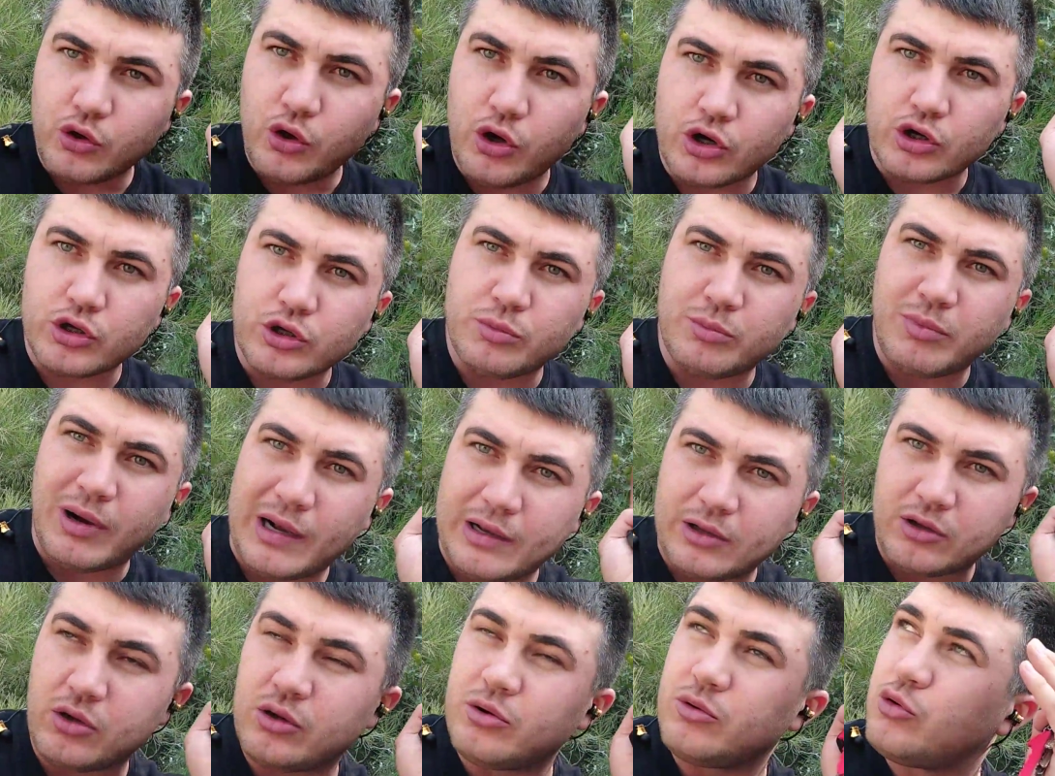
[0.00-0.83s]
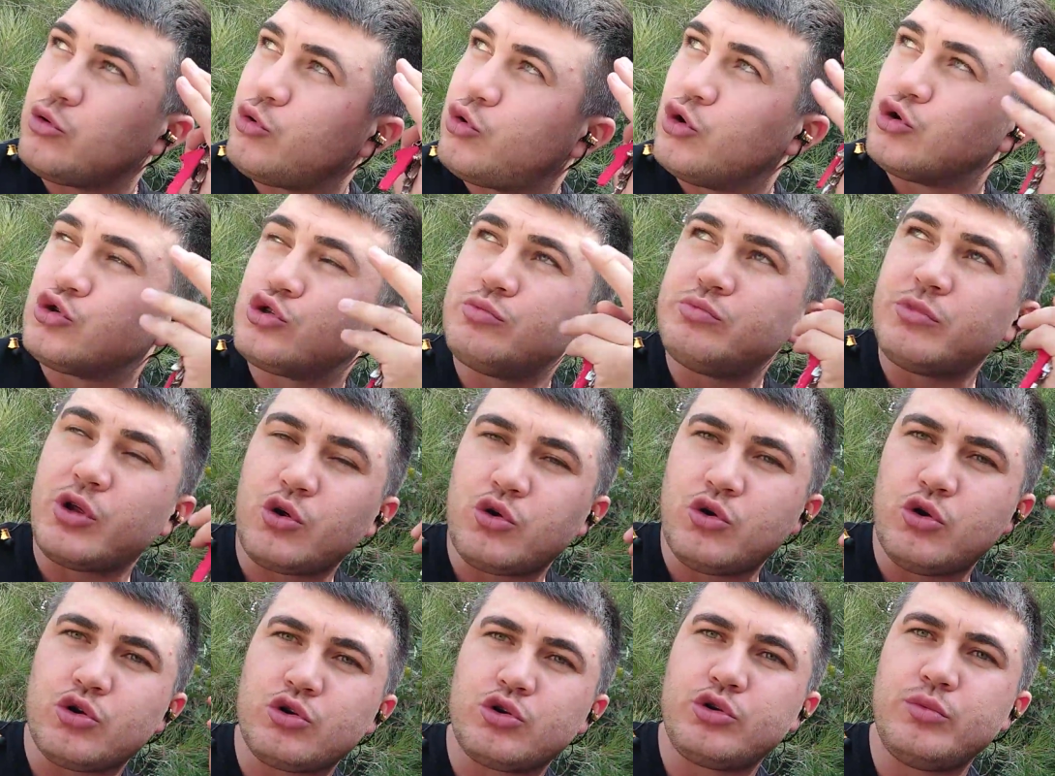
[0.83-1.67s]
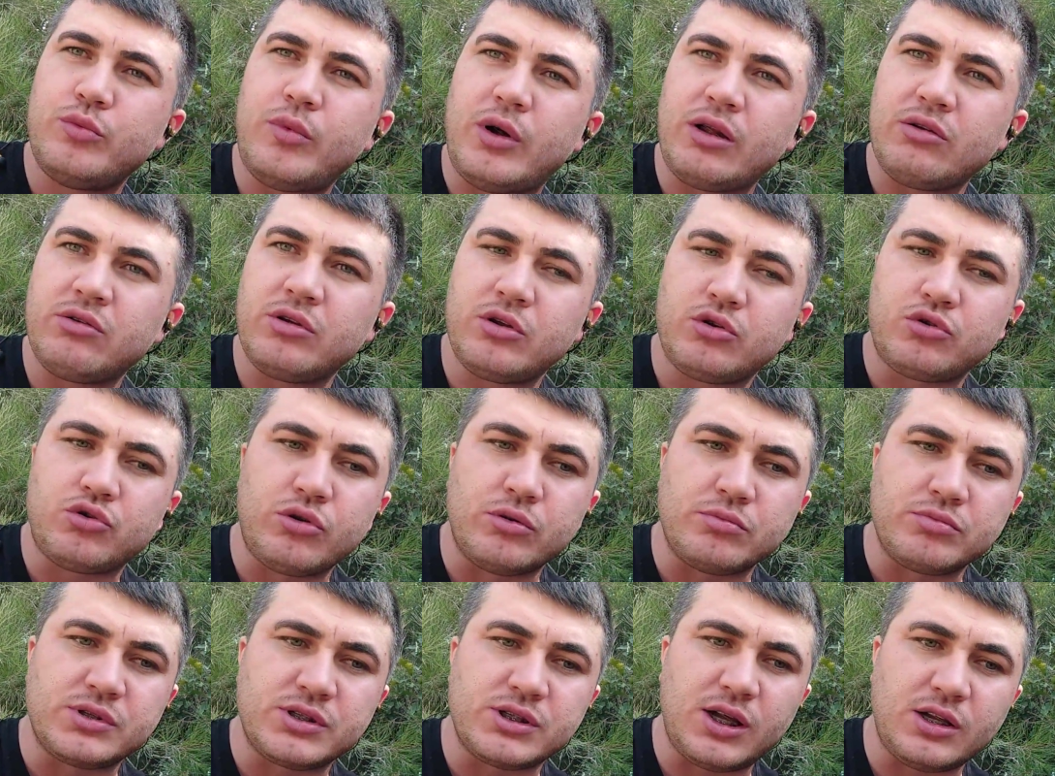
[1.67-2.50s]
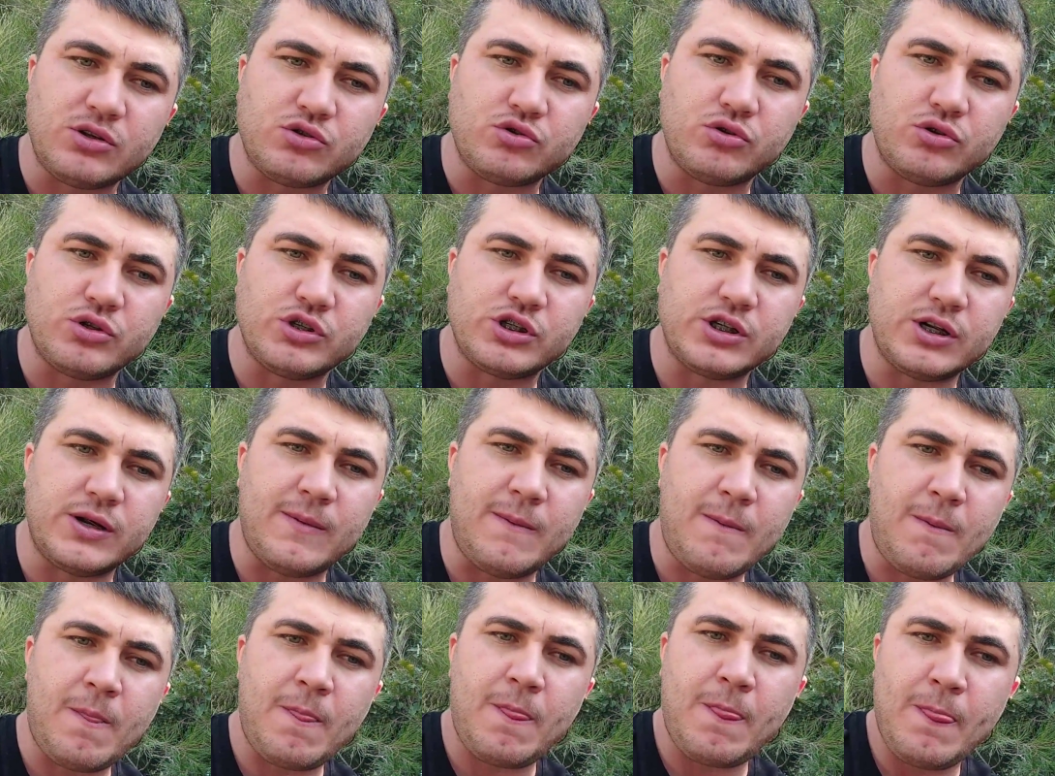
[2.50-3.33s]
gördüm bak gözümle gördüğümü anlatıyorum size az önce.